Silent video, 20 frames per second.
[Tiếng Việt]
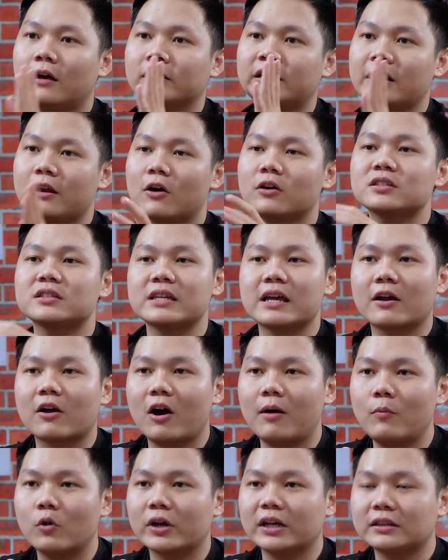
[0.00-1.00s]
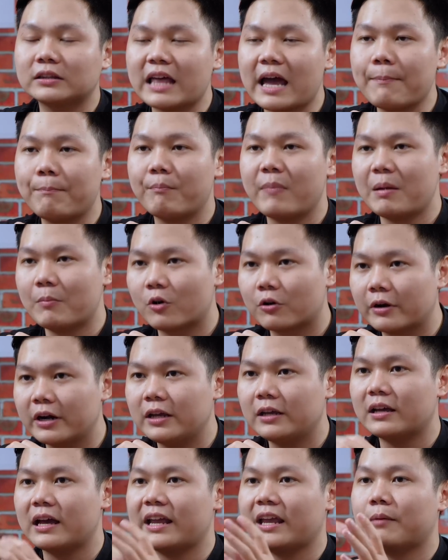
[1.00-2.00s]
thì nó sẽ có một cái tab
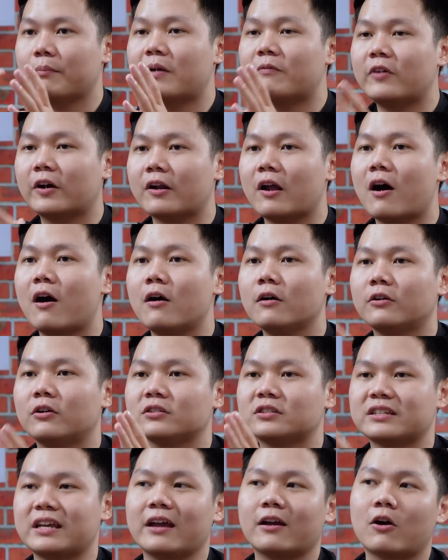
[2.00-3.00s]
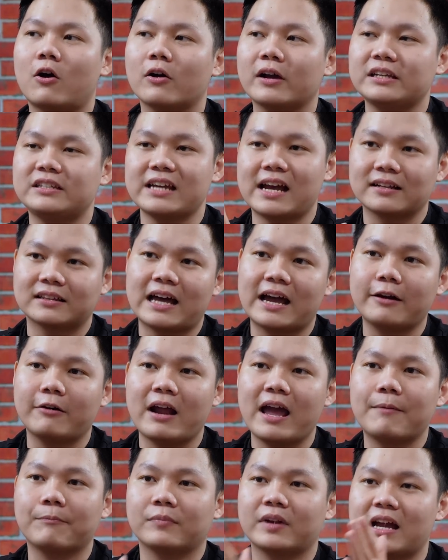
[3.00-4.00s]
memory anh em bấm vào đó nó sẽ có cái trạng thái
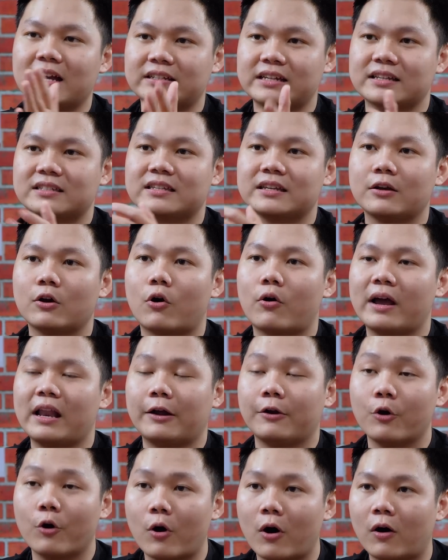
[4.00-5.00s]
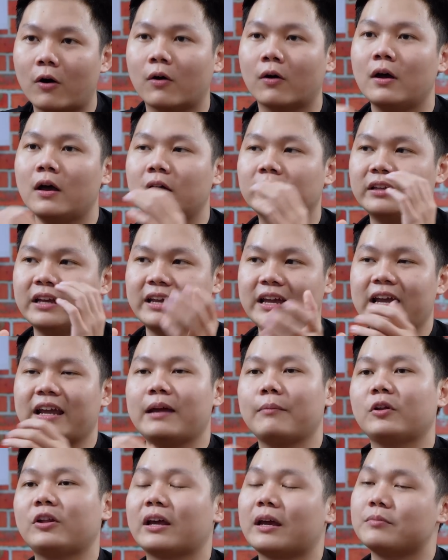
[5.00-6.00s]
RAM đang chạy single hay là dual thì anh
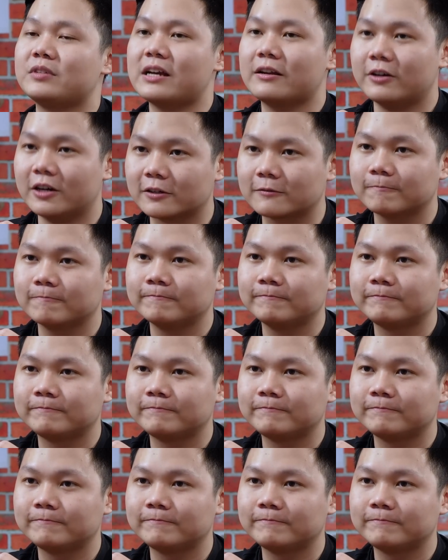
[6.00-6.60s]
em có thể kiểm tra được